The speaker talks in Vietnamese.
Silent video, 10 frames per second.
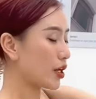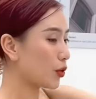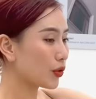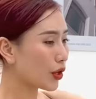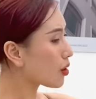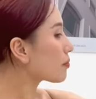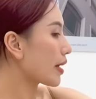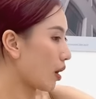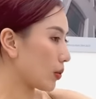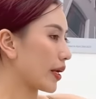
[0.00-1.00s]
nếu nó không
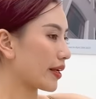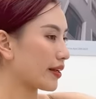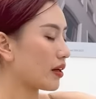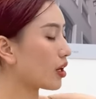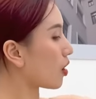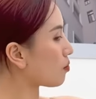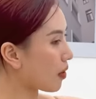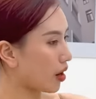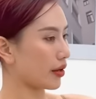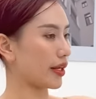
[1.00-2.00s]
đau này, không
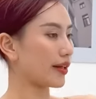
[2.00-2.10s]
mỏi này,